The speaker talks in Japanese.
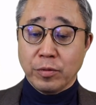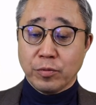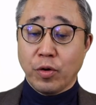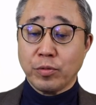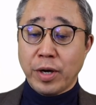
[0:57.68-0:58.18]

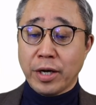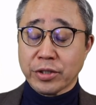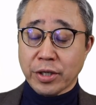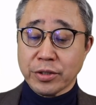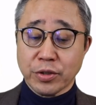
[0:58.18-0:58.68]
フォームは
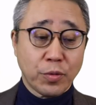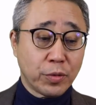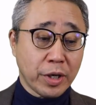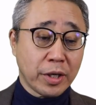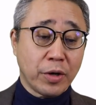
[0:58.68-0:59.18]
ちはち
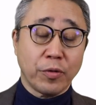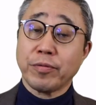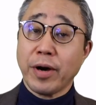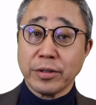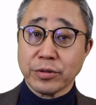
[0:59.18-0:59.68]
ごななを
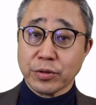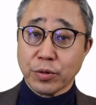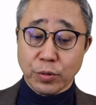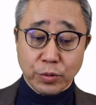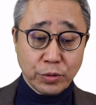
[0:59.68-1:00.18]
ファイルす
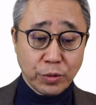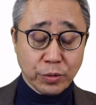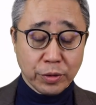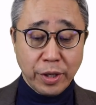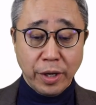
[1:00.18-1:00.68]
ることに
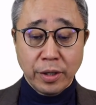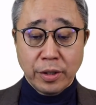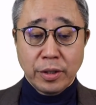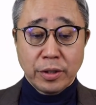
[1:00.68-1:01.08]
よって